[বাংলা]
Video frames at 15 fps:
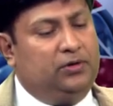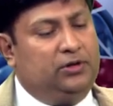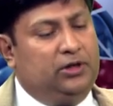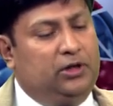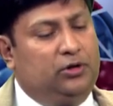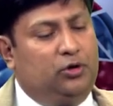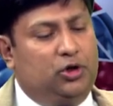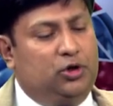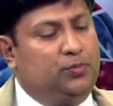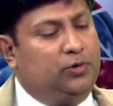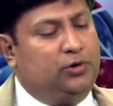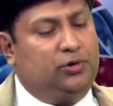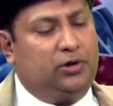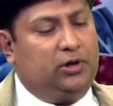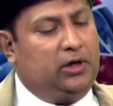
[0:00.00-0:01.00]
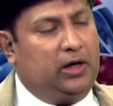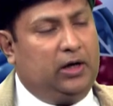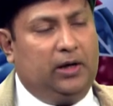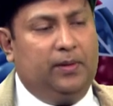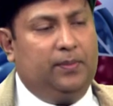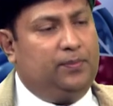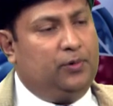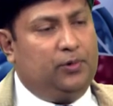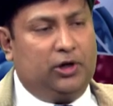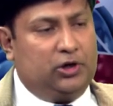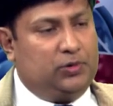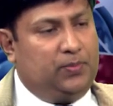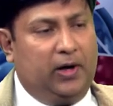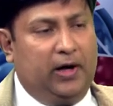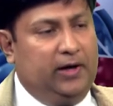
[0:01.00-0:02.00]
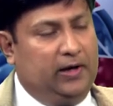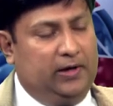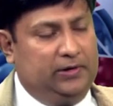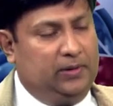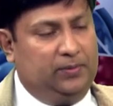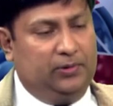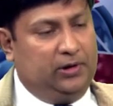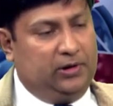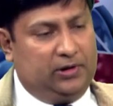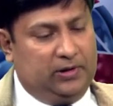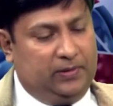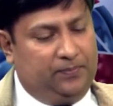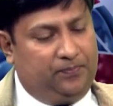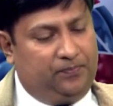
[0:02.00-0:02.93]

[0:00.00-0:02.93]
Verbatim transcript: সেটা দশ বছরের আগে প্রকাশ পায় না তেমন একটা